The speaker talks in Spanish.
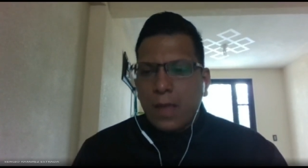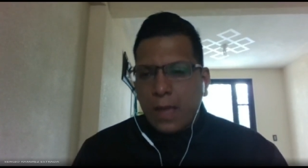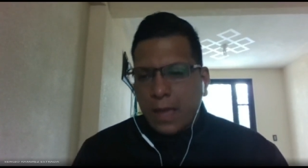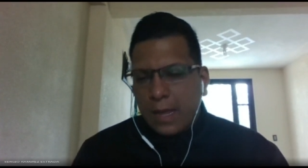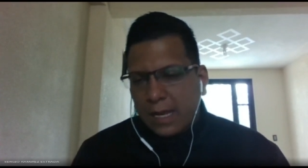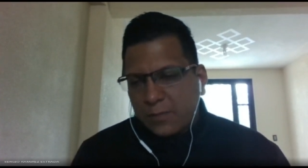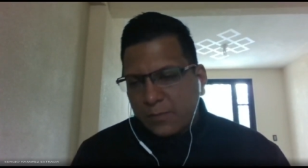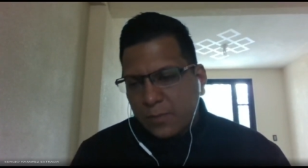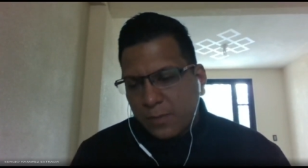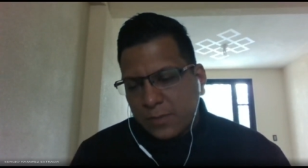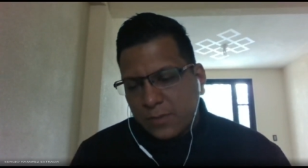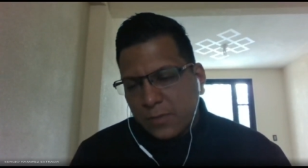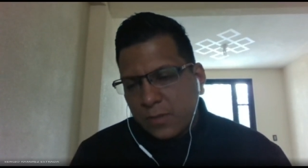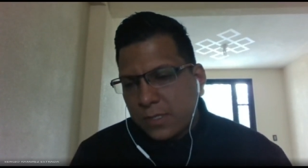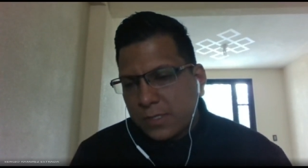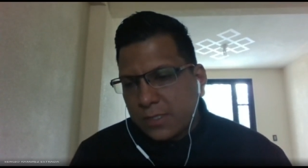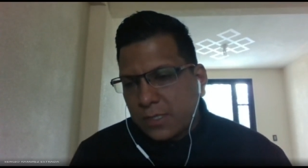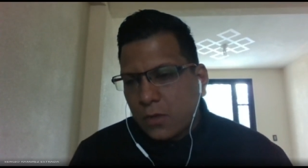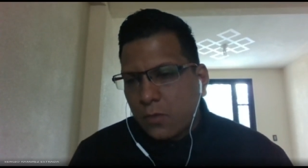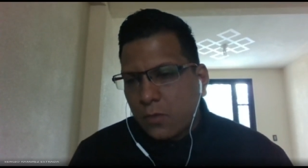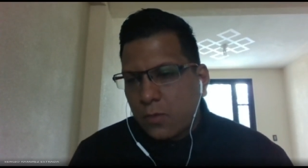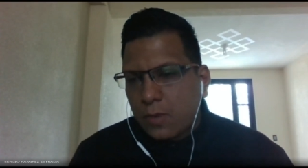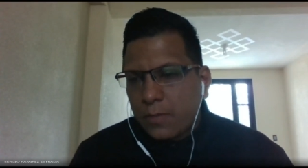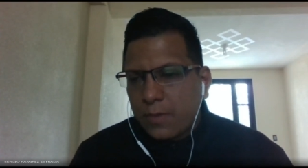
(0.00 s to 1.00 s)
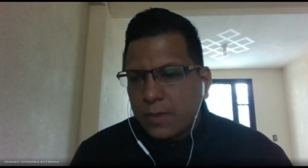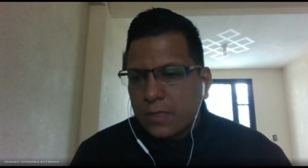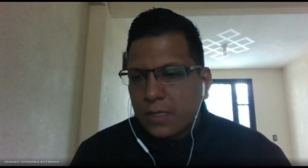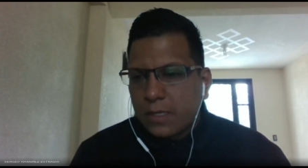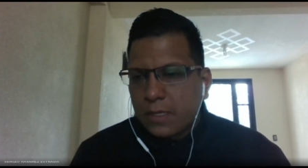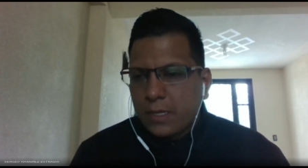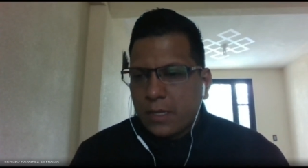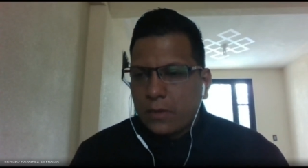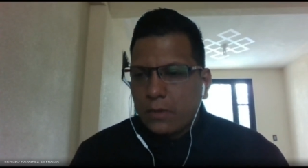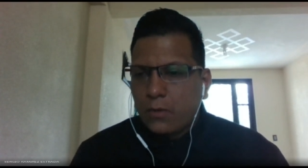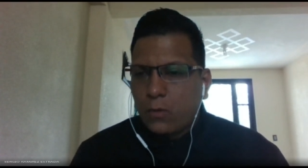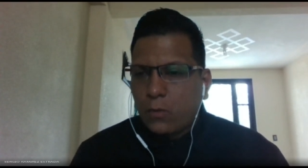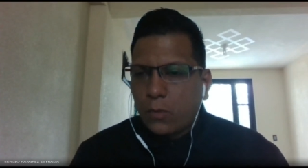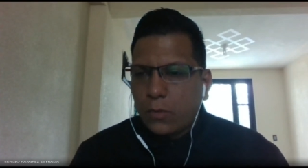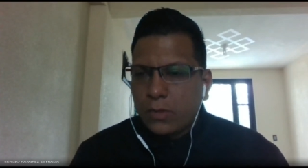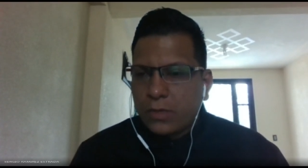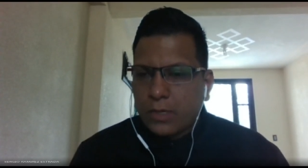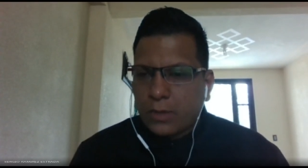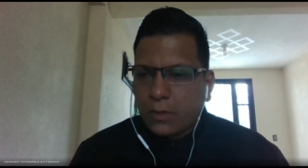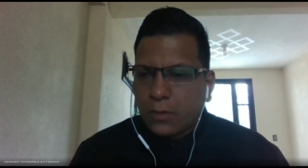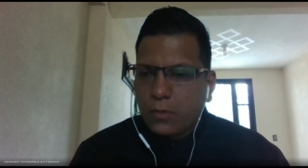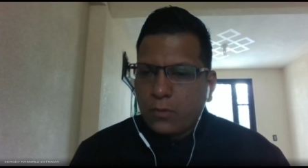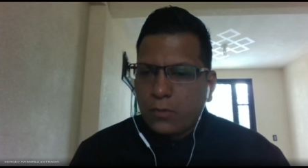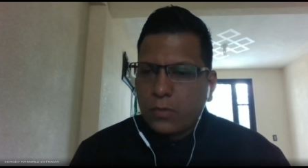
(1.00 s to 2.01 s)
A las personas que obviamente que no
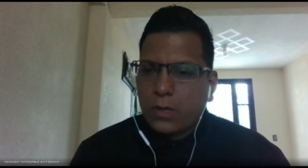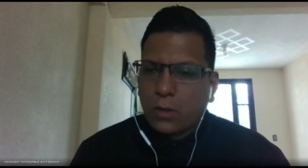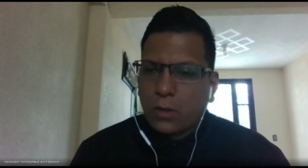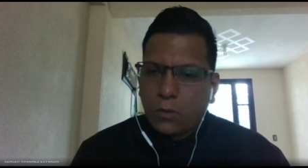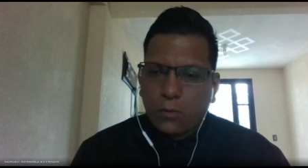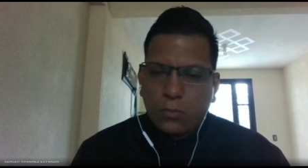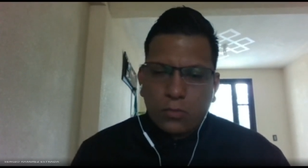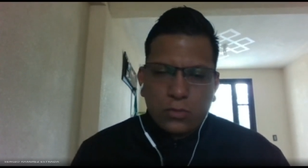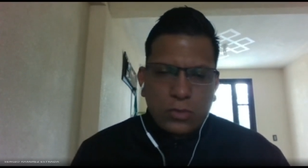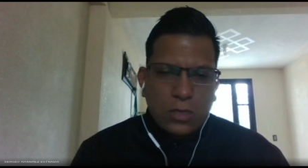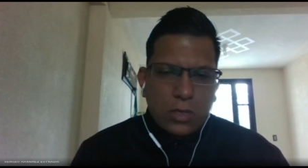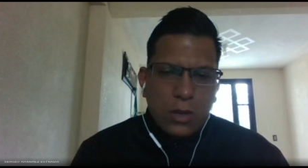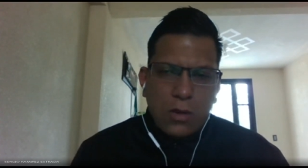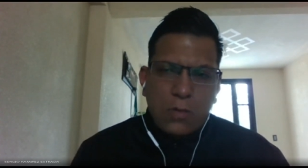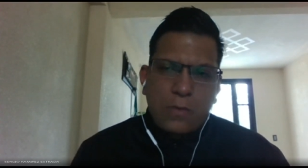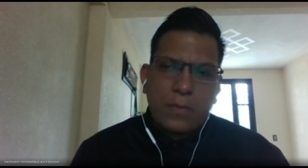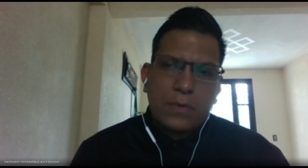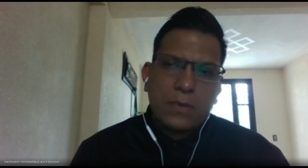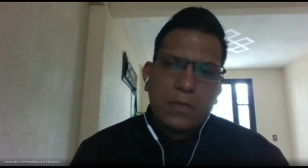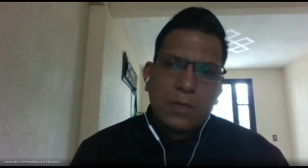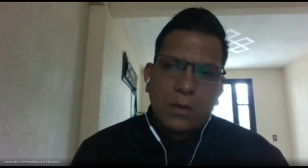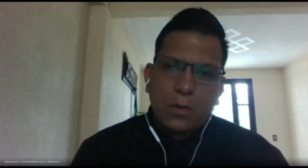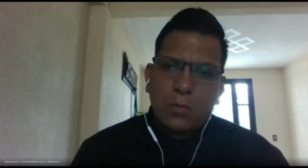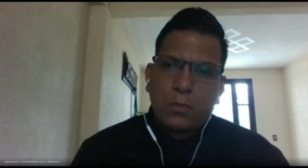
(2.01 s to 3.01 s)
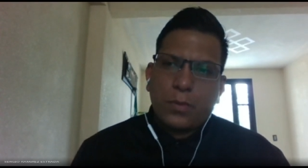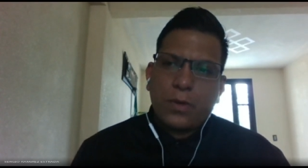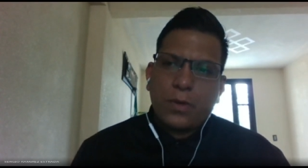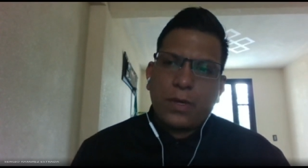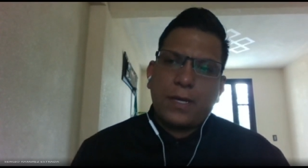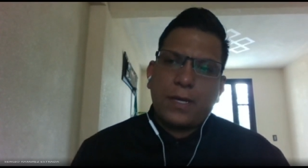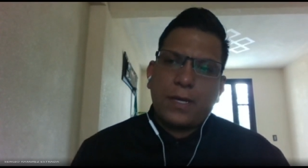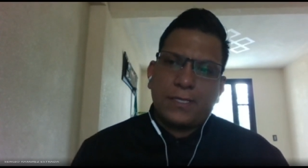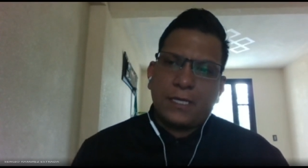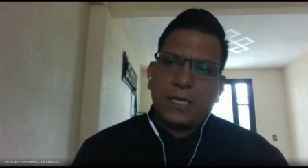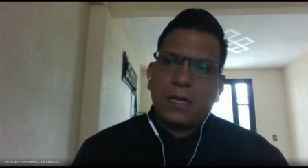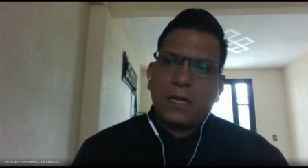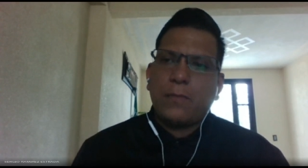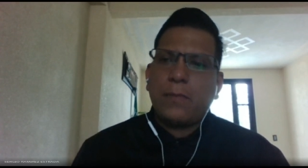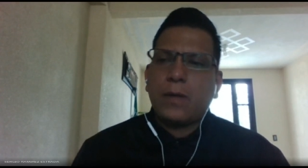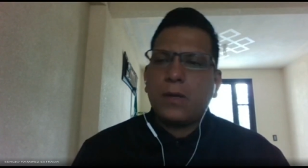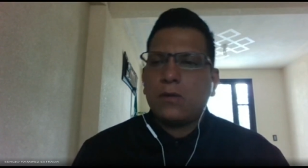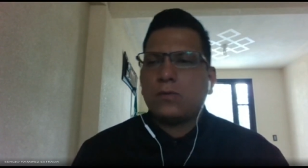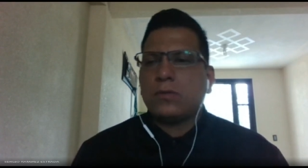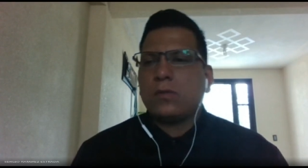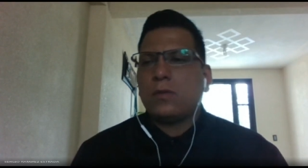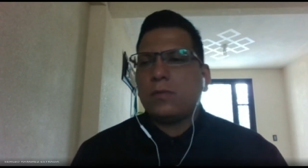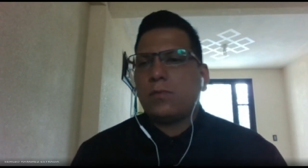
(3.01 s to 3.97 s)
cuenten con una computadora, obviamente lo pueden hacer a mano.